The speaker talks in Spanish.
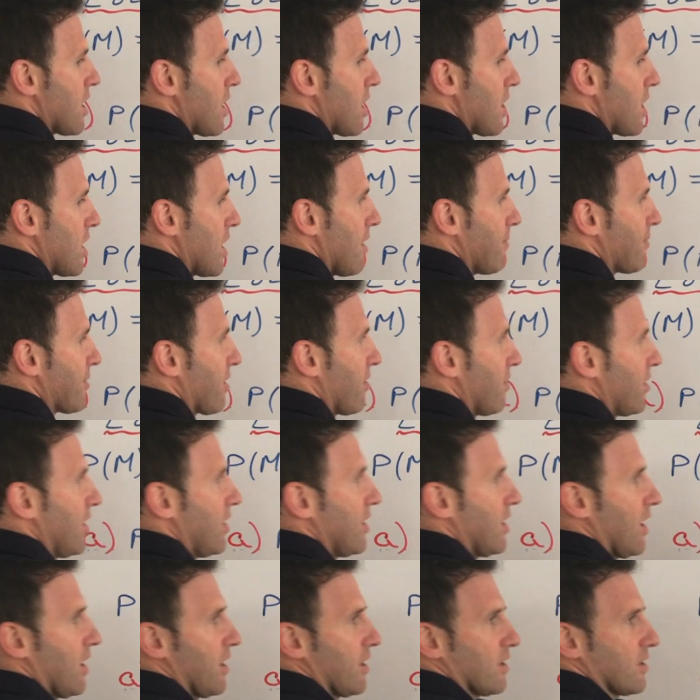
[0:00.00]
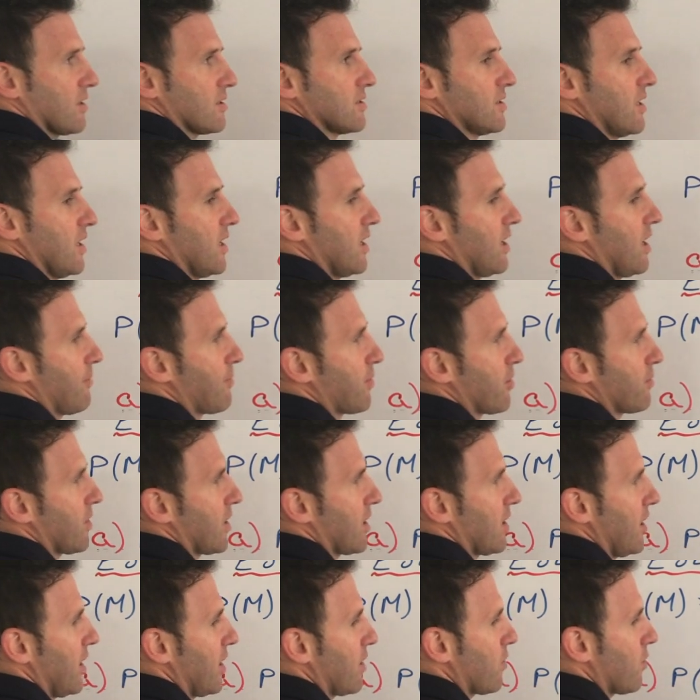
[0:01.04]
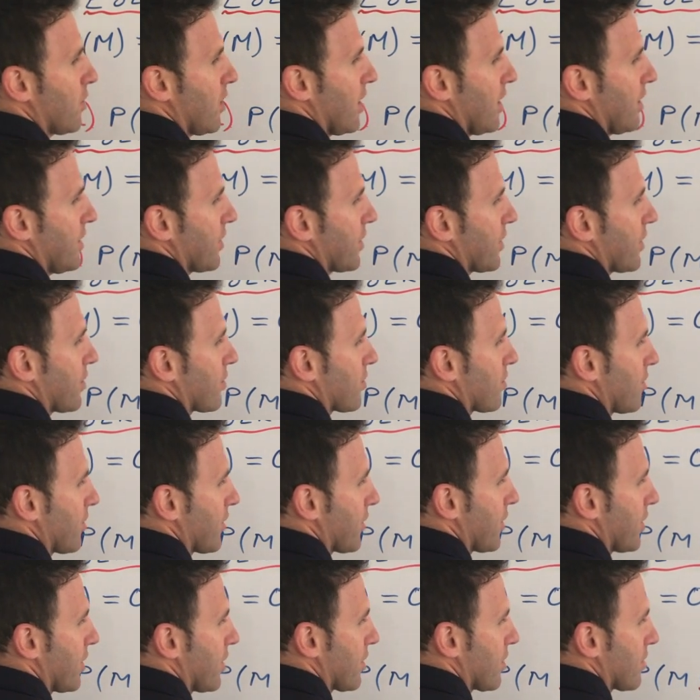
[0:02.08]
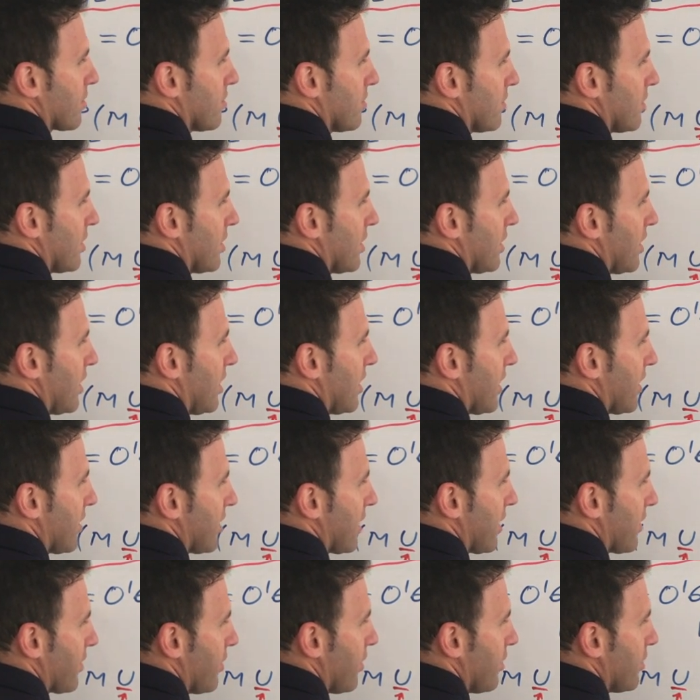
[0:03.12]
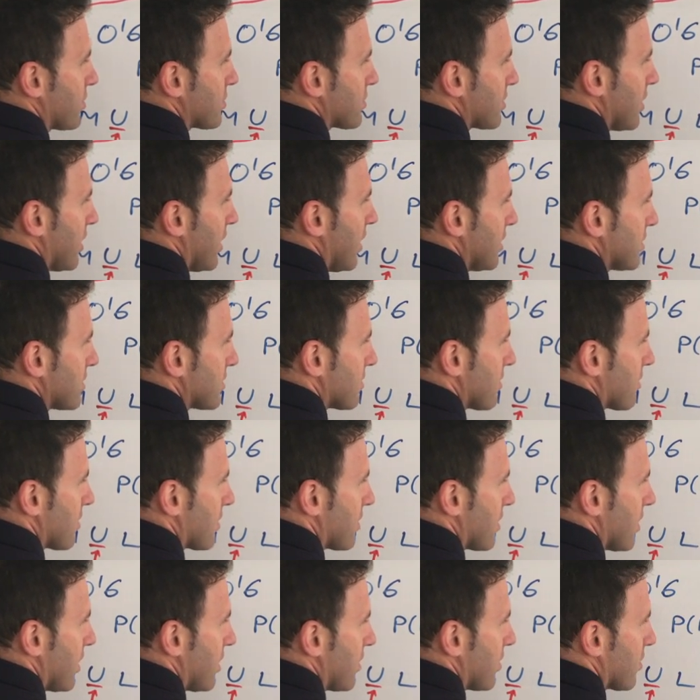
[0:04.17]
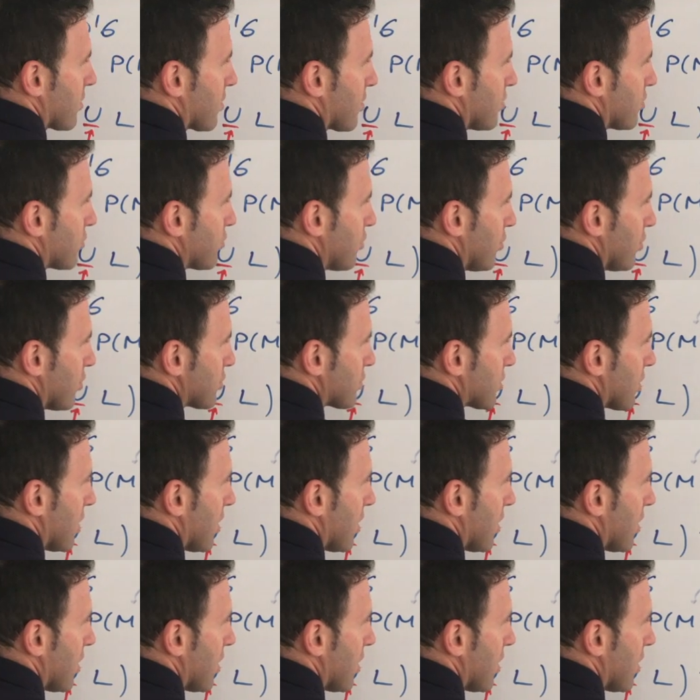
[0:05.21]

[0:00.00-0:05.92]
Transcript: La probabilidad de aprobar lengua es 0,5 y la de las dos es 0,2.